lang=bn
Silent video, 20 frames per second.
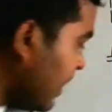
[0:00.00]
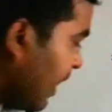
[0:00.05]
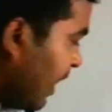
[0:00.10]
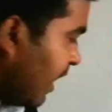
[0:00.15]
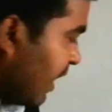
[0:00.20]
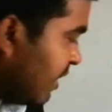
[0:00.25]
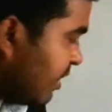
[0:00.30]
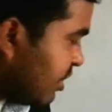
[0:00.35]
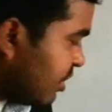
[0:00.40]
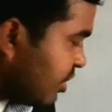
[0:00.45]

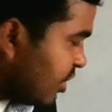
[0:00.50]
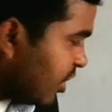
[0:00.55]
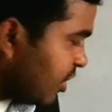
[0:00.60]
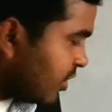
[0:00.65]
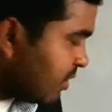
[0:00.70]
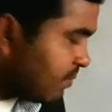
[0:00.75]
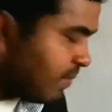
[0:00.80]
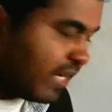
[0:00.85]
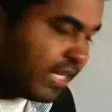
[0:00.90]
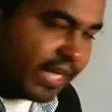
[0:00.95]
শাখার
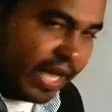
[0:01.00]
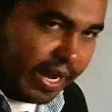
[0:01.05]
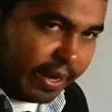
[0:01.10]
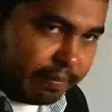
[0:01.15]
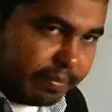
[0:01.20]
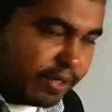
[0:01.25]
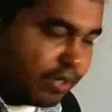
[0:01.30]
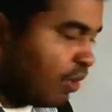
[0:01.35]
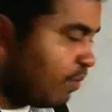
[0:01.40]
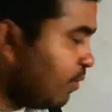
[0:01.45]
রেজিস্ট্যান্স মানে
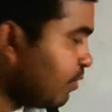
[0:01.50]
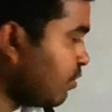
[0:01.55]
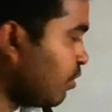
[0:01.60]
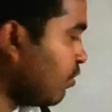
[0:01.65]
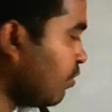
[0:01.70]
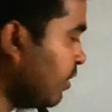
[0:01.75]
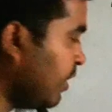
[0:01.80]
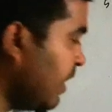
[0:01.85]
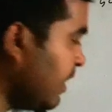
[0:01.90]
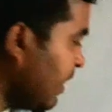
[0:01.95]
কারেন্ট বের করবো
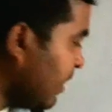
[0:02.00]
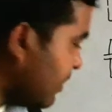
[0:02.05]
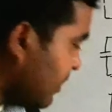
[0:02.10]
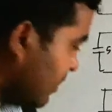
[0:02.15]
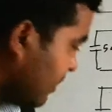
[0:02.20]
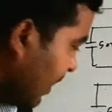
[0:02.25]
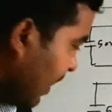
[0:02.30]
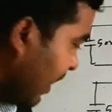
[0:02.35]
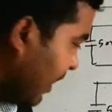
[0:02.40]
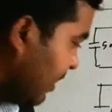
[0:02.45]
তখন এই
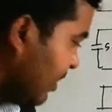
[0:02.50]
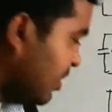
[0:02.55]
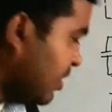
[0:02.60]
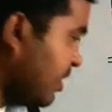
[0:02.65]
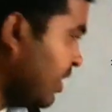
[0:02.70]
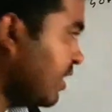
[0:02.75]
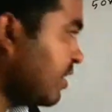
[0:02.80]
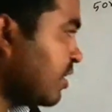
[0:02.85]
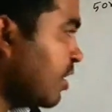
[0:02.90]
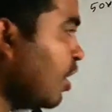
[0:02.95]
শাখার
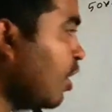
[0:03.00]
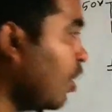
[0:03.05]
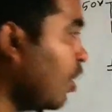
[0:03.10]
রেজিস্ট্যান্স